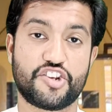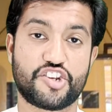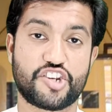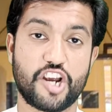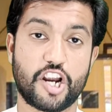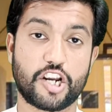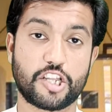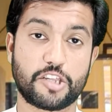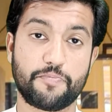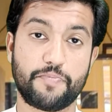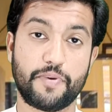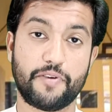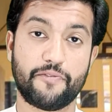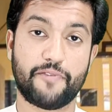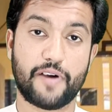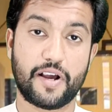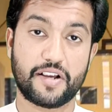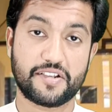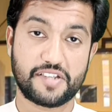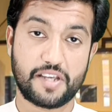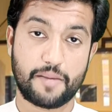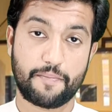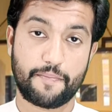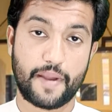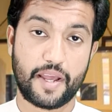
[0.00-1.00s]
शर्त भी
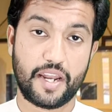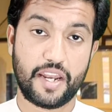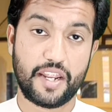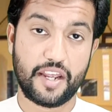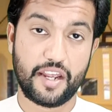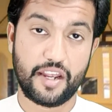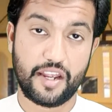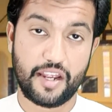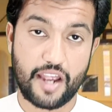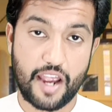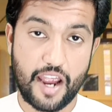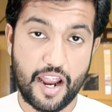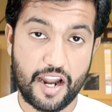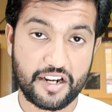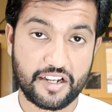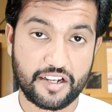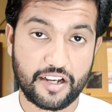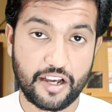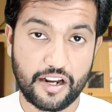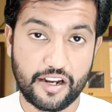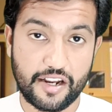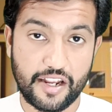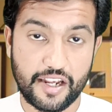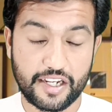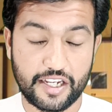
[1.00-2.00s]
वाज पहले ऐड
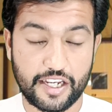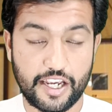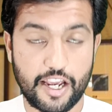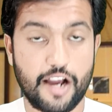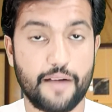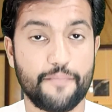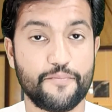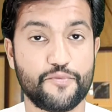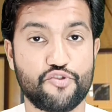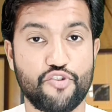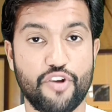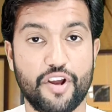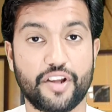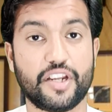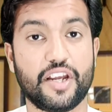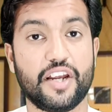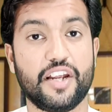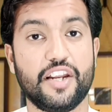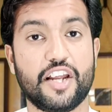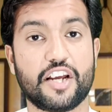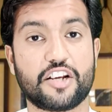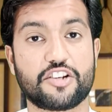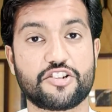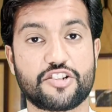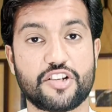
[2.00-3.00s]
कर रहे हैं कि हम जो है ना
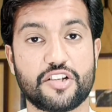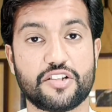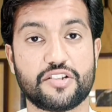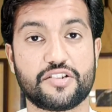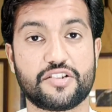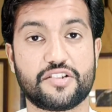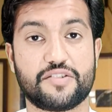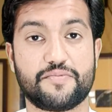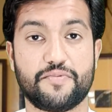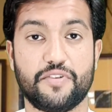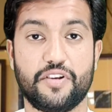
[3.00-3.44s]
इलेक्शन